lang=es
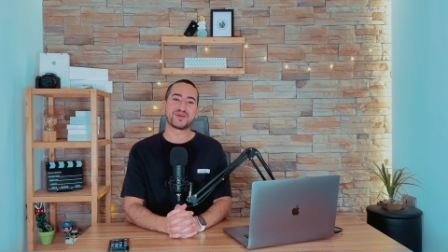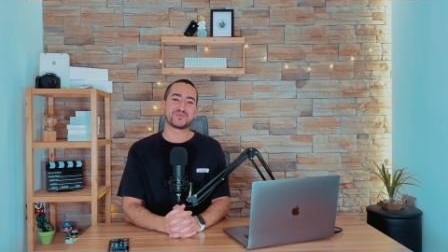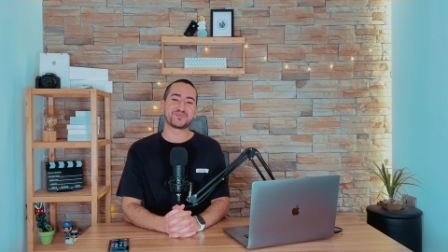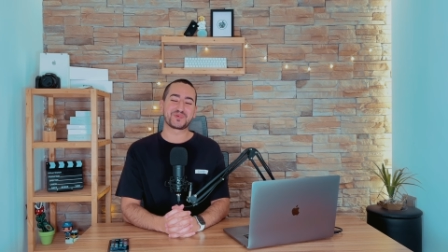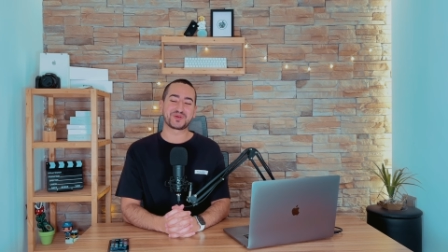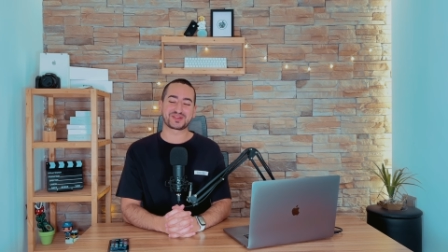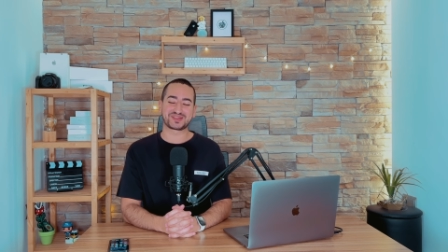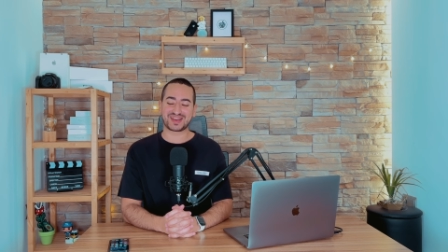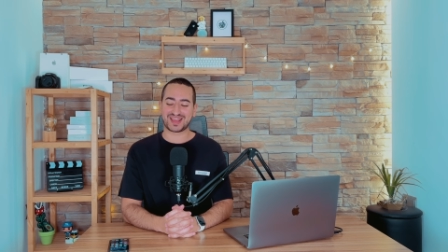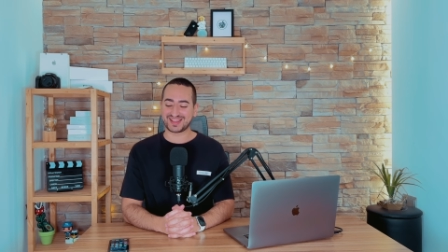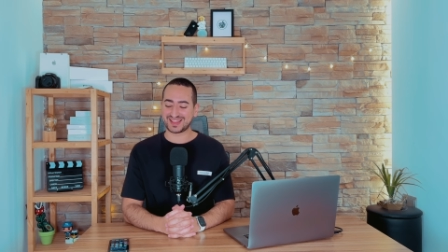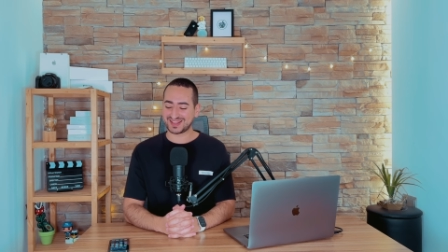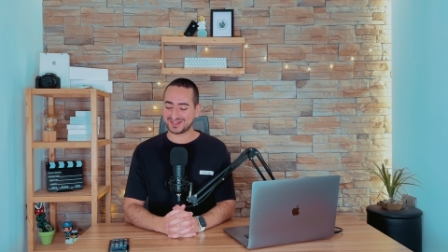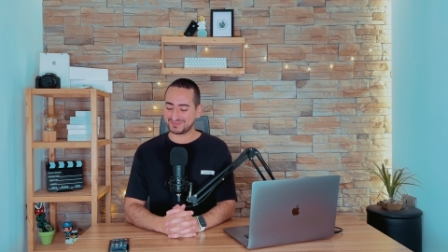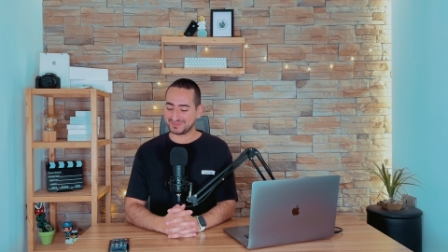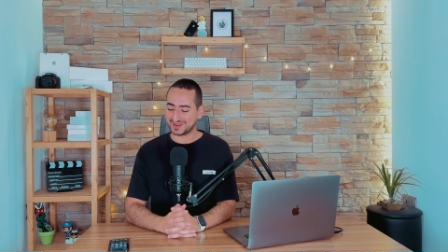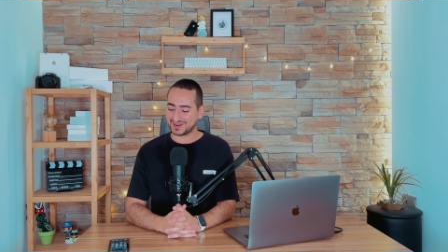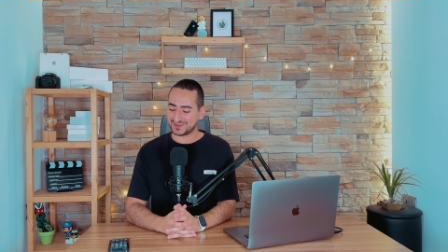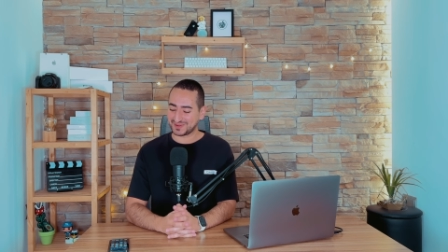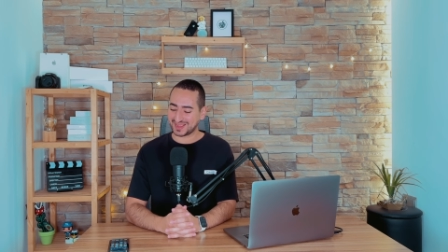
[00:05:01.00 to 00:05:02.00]
Pues nada,
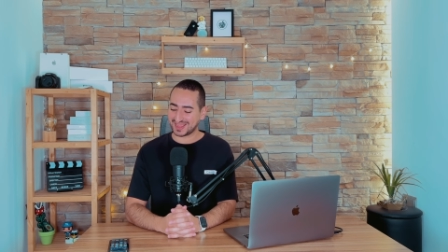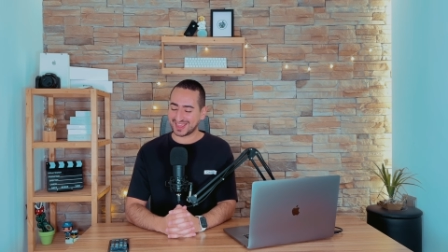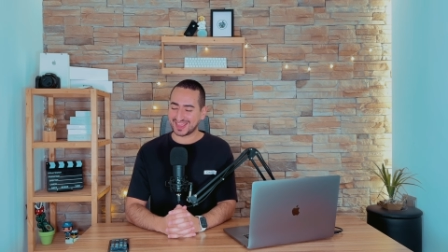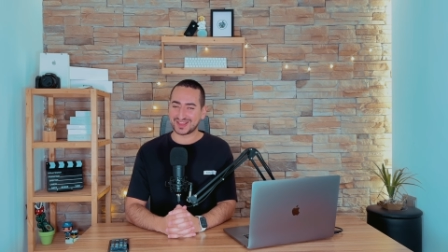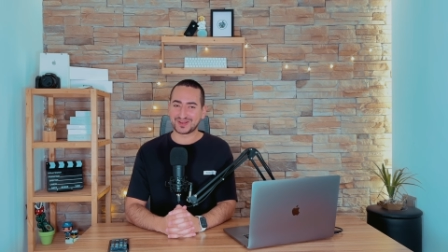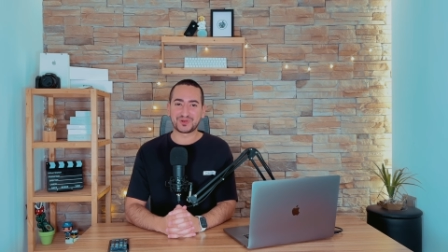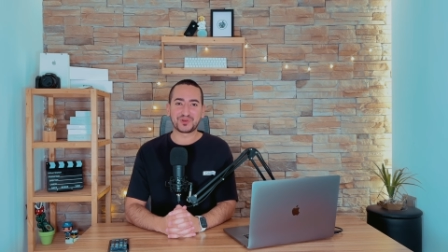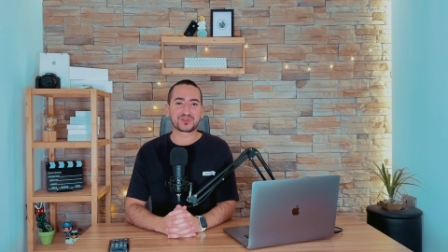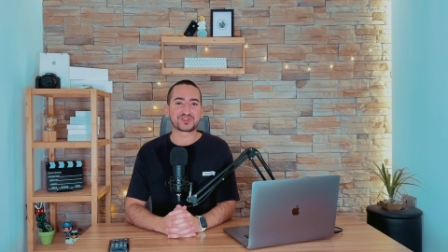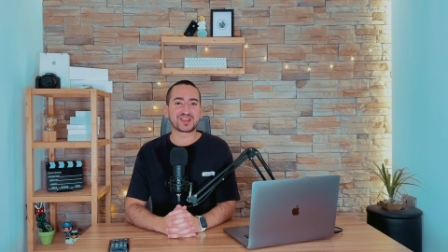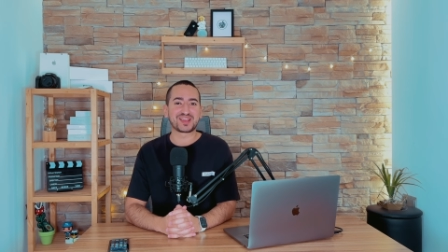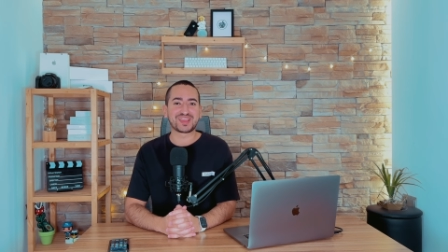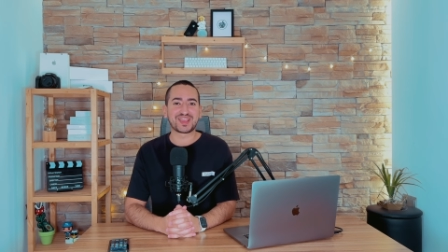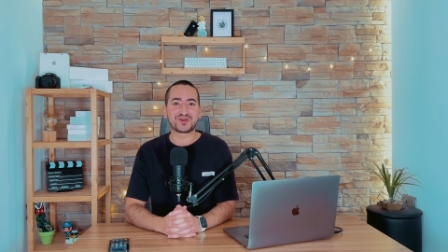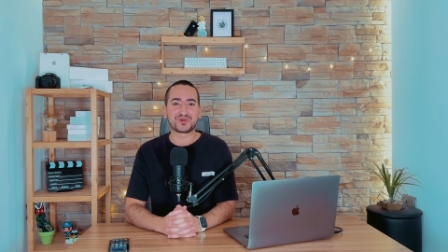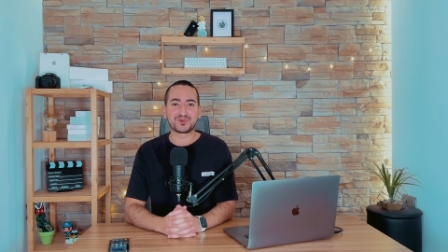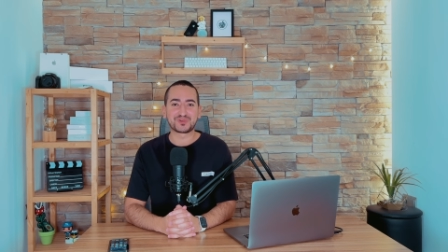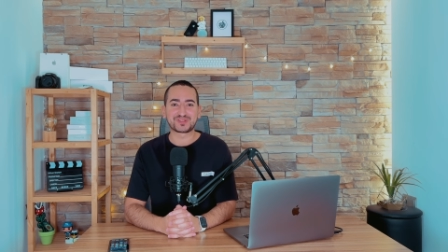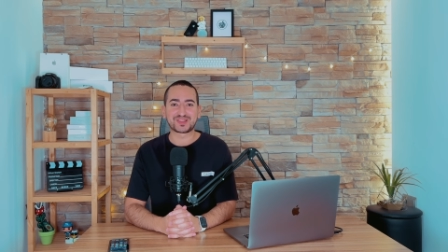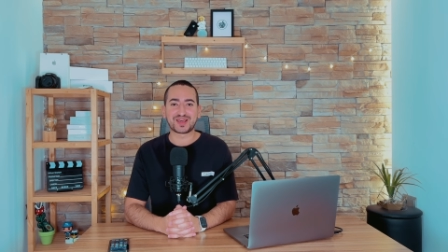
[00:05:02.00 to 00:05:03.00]
espero que os haya
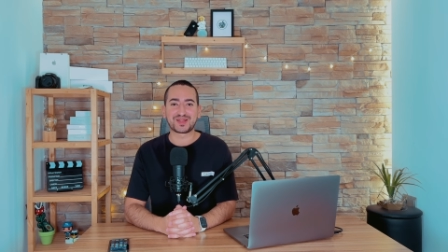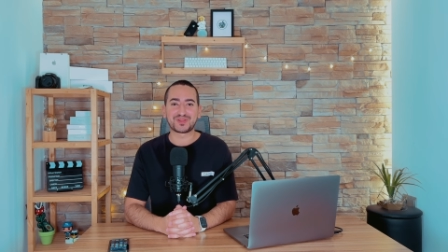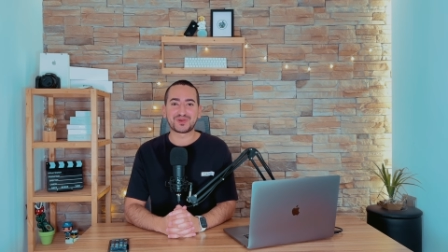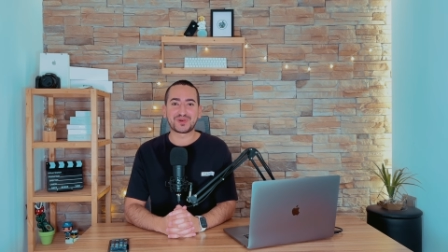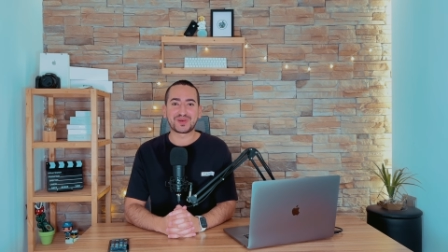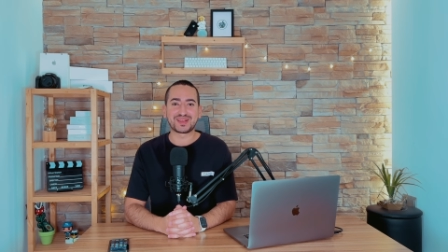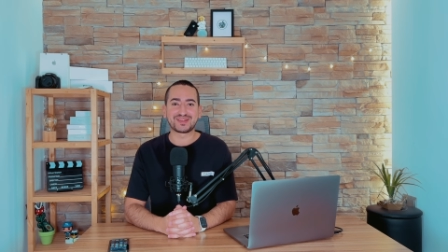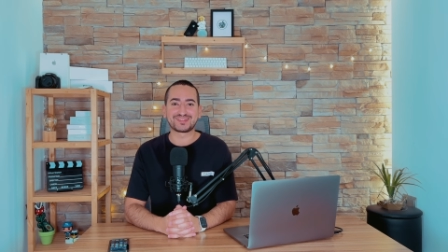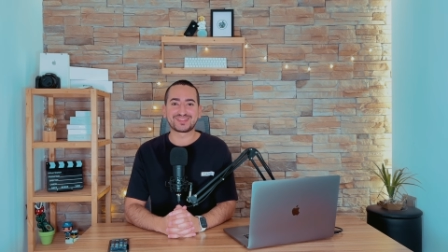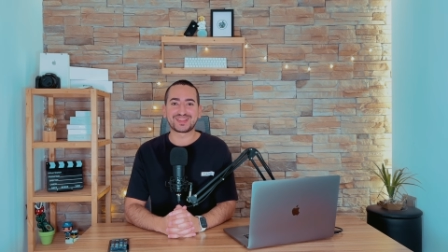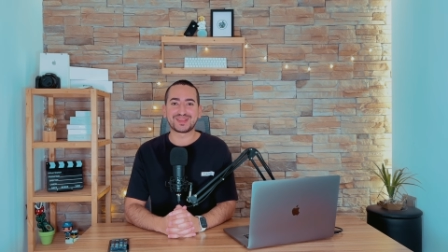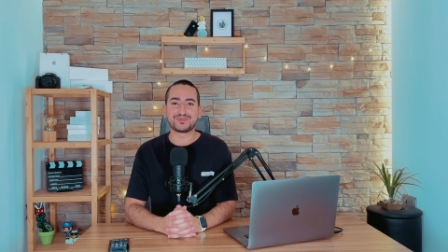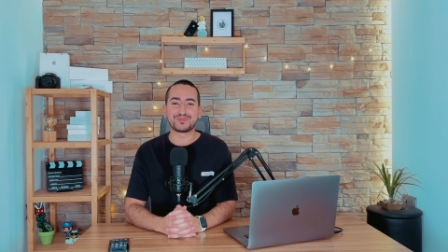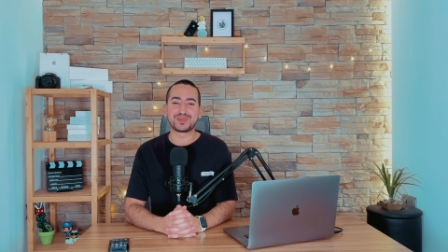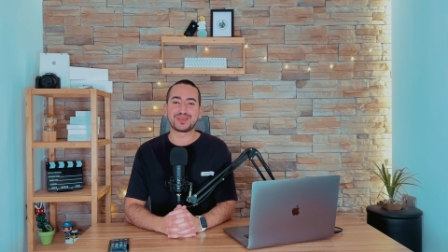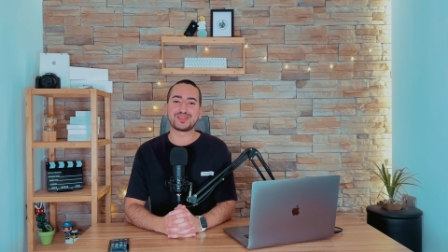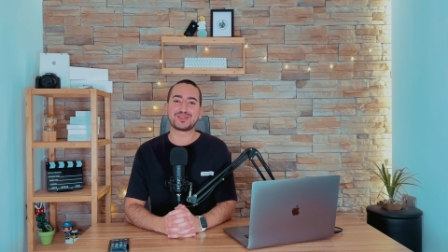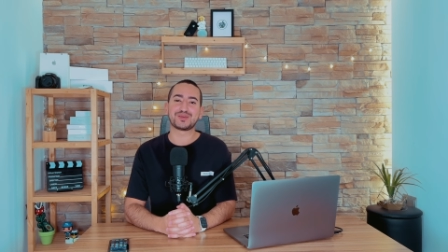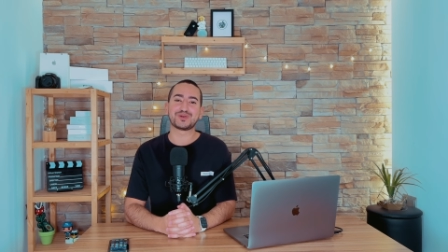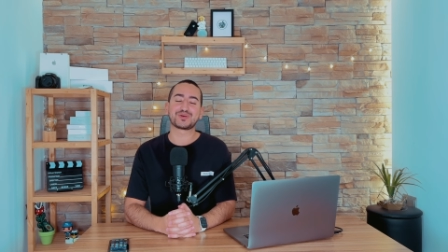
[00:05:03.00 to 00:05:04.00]
gustado este
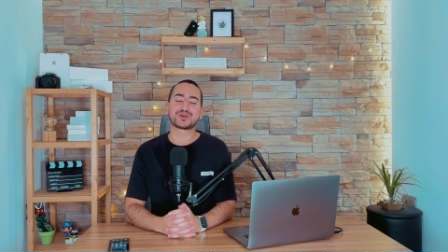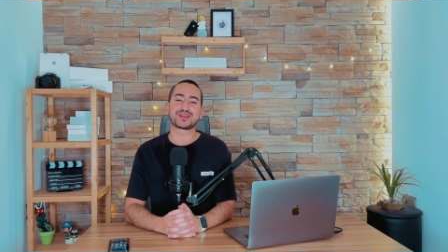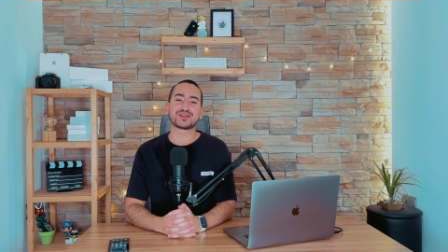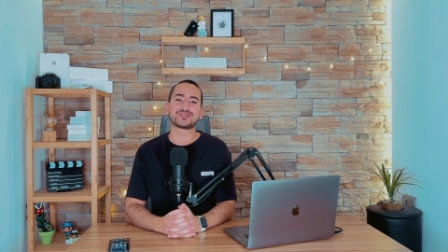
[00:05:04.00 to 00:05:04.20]
vídeo,